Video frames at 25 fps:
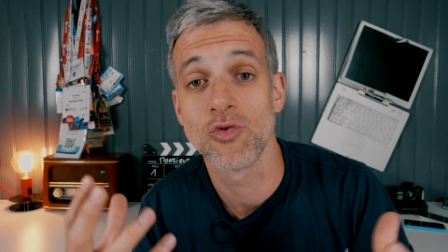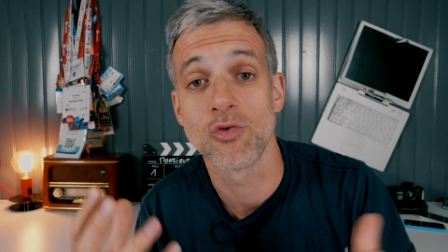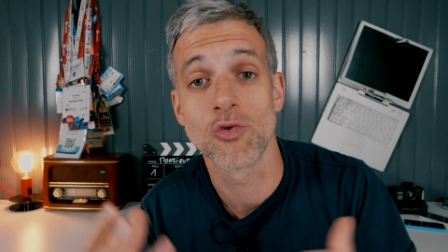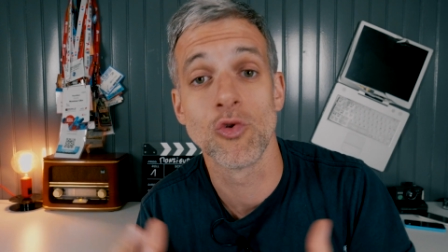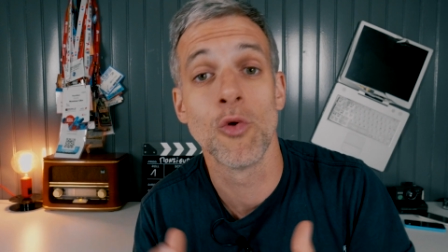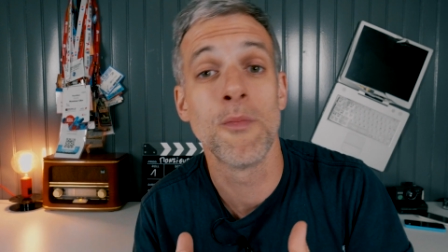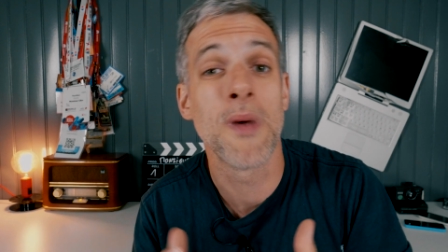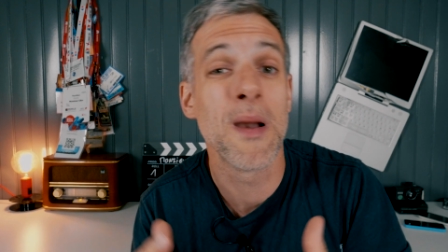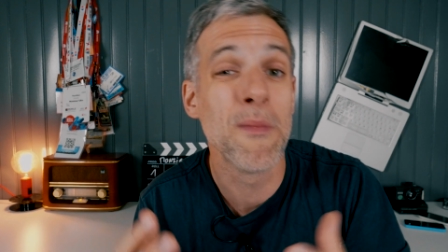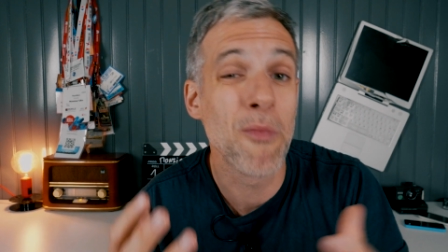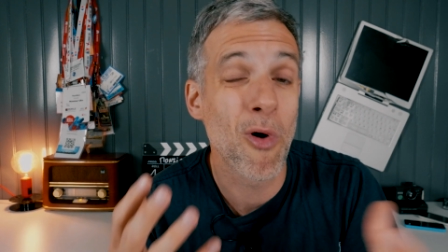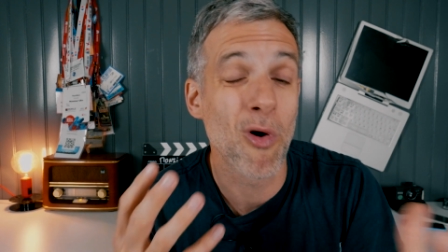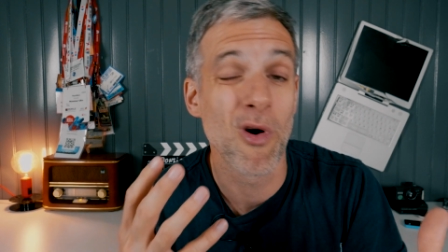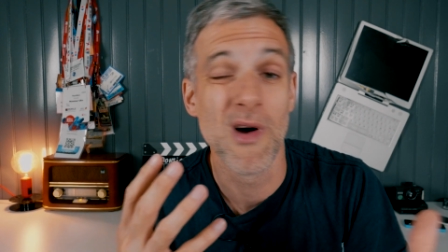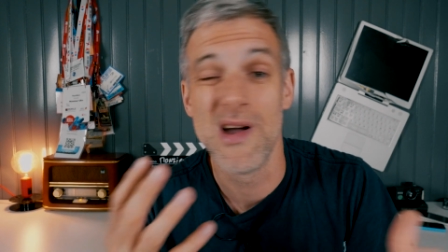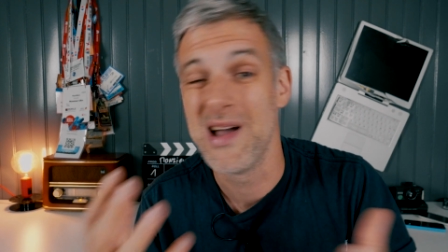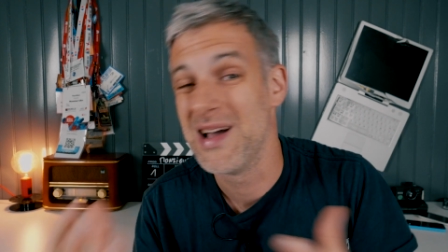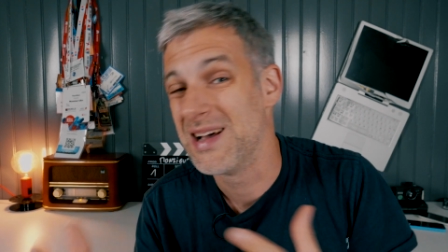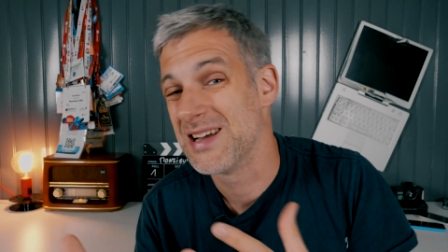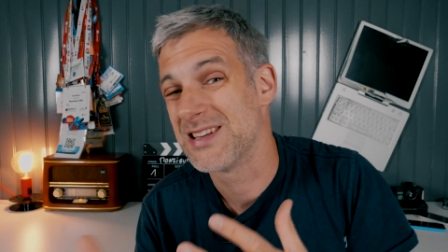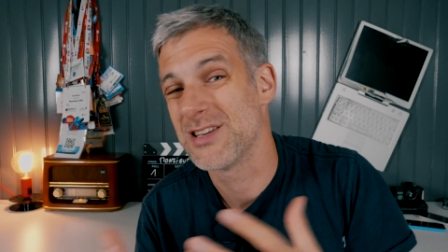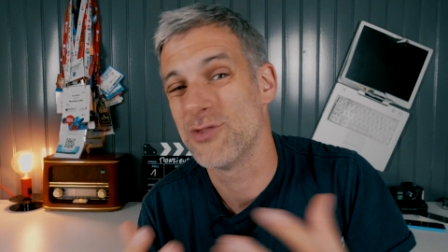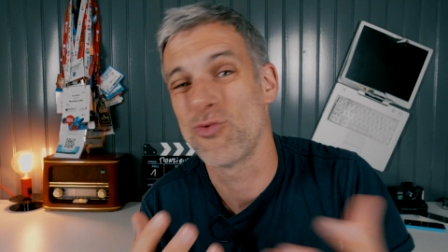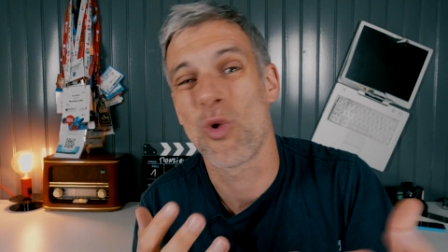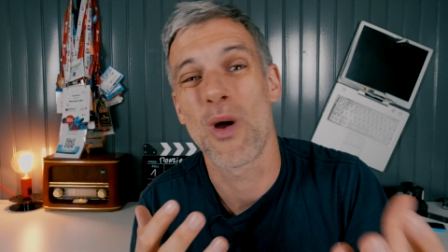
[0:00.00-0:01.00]
Donc, globalement,
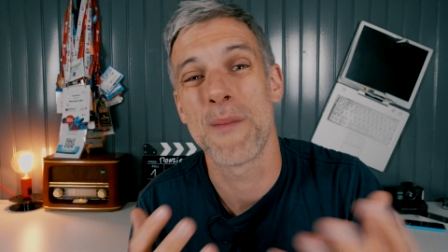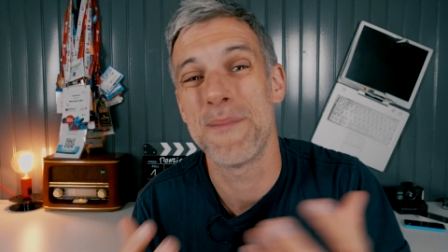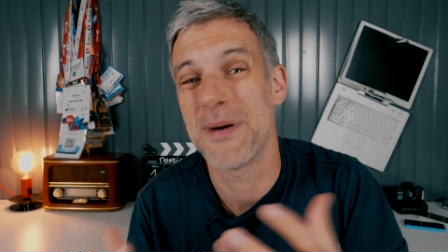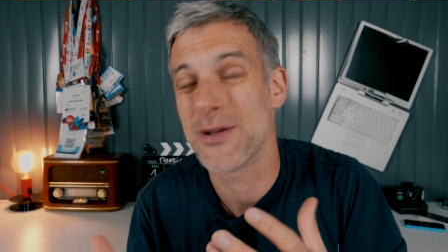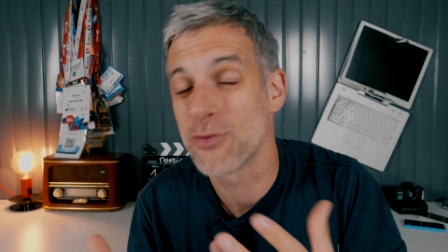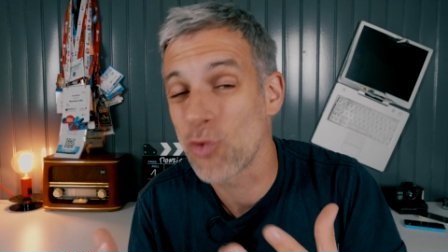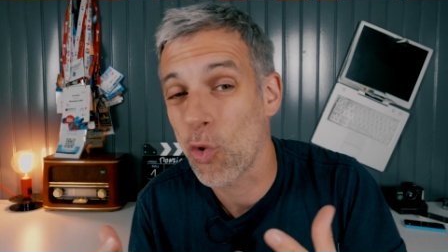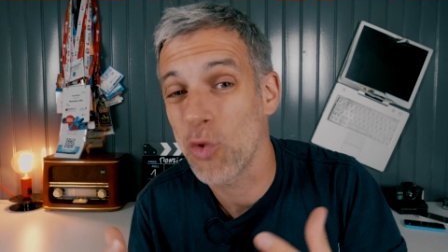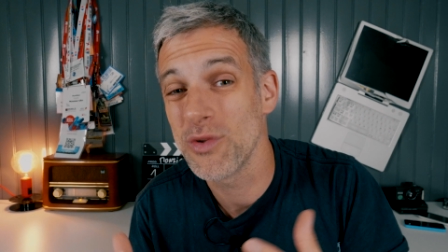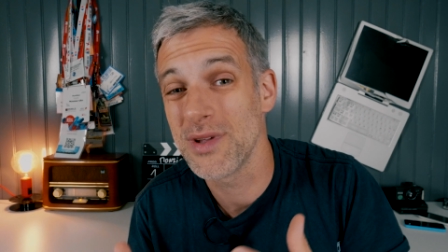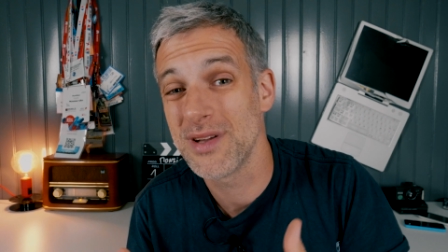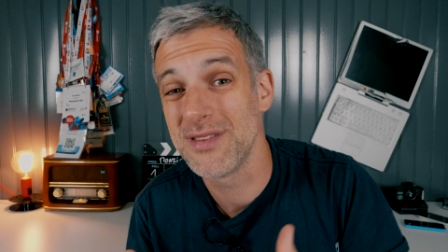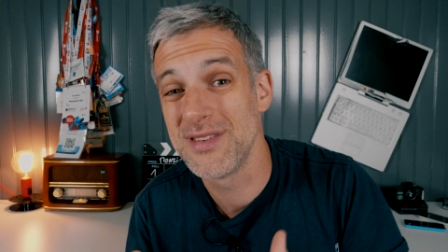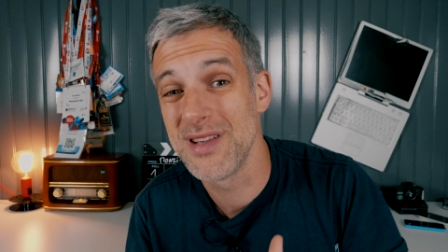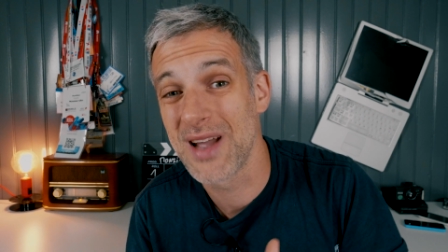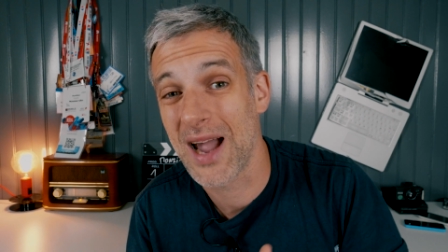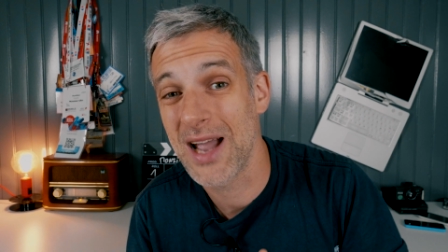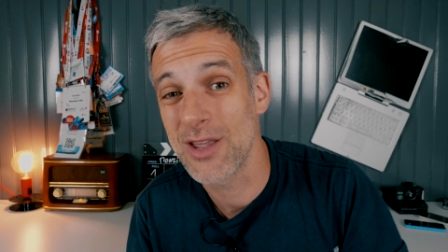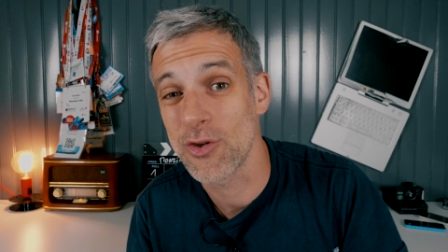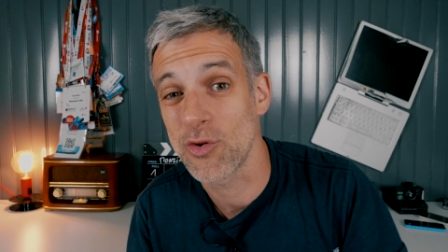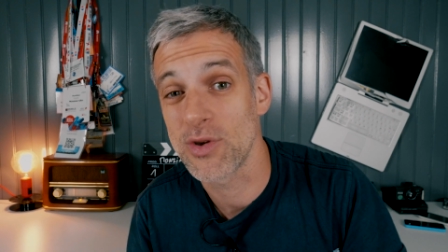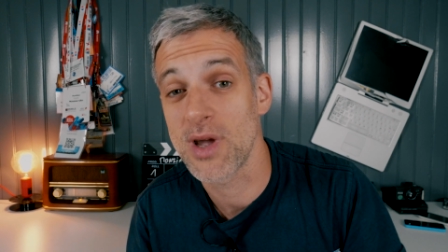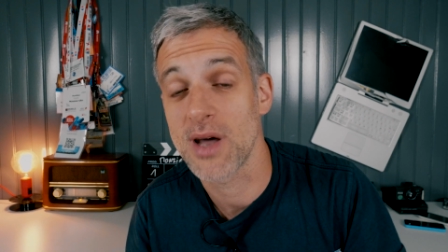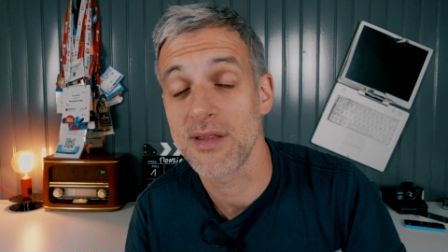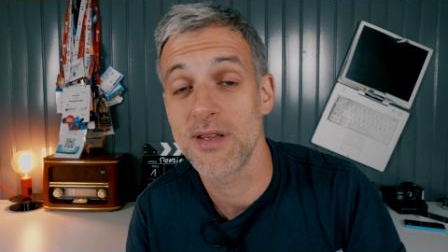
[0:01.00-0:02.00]
ça n'aurait pas trop d'intérêt
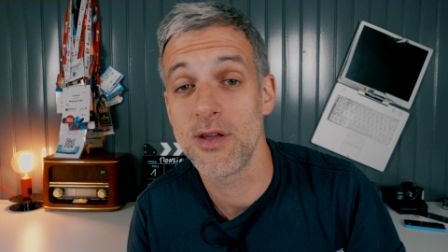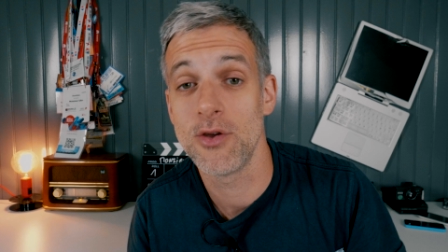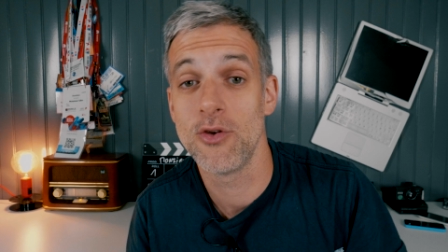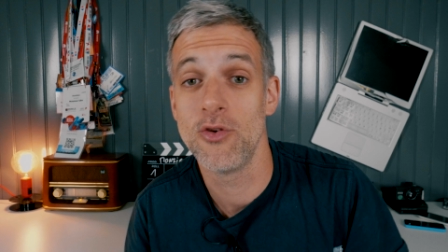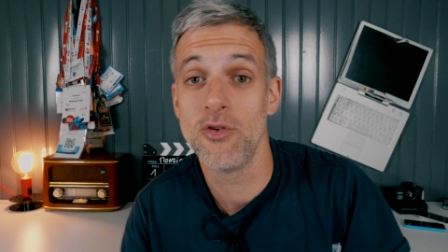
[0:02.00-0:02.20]
de regarder